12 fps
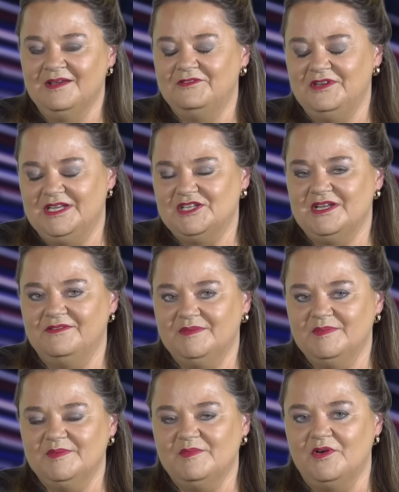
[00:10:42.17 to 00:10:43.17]
für die Geschäfte
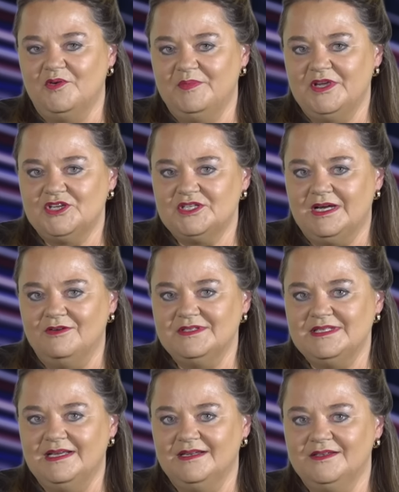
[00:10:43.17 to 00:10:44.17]
mit dem europäischen
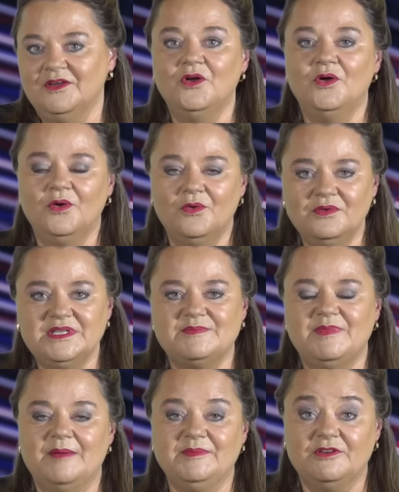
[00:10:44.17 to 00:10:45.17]
Ausland. Und es
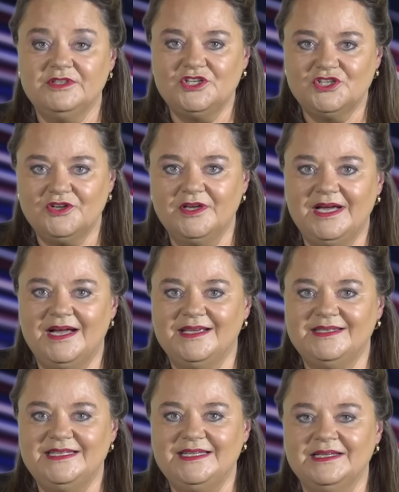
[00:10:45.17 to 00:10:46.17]
bleibt auch die
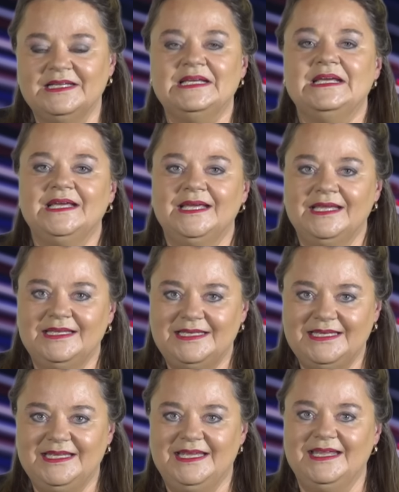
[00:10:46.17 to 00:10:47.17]
Steuer-ID,
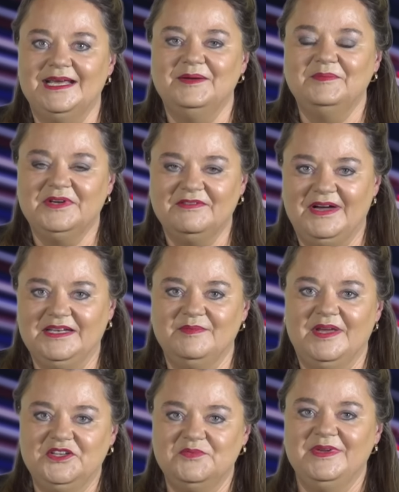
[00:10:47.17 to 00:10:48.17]
die jeder private
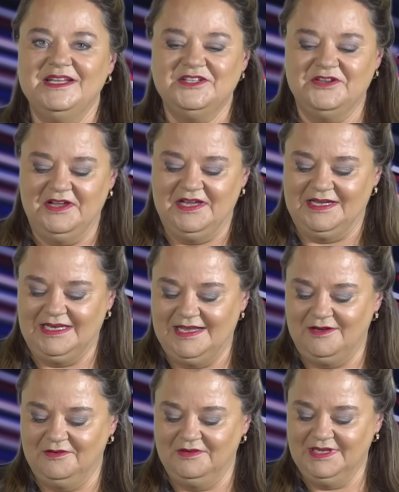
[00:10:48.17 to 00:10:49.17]
Mensch bei der
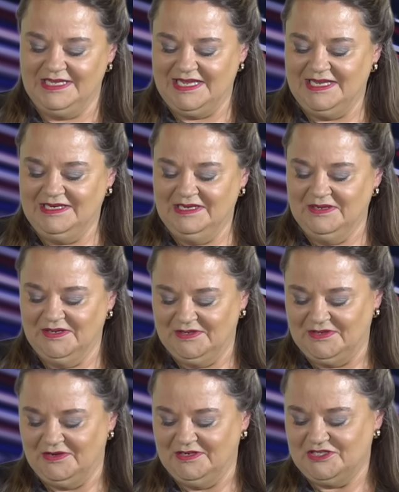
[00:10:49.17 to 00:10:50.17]
Steuererklärung in
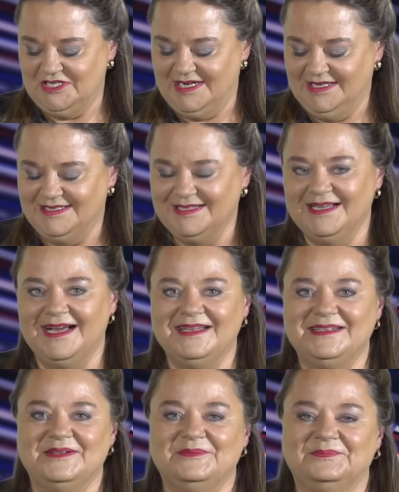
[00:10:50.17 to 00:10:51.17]
Deutschland
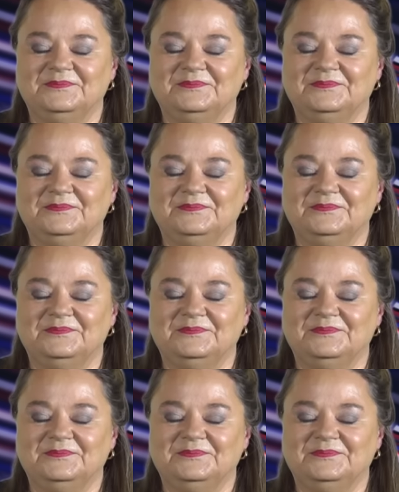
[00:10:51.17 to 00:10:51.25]
hat.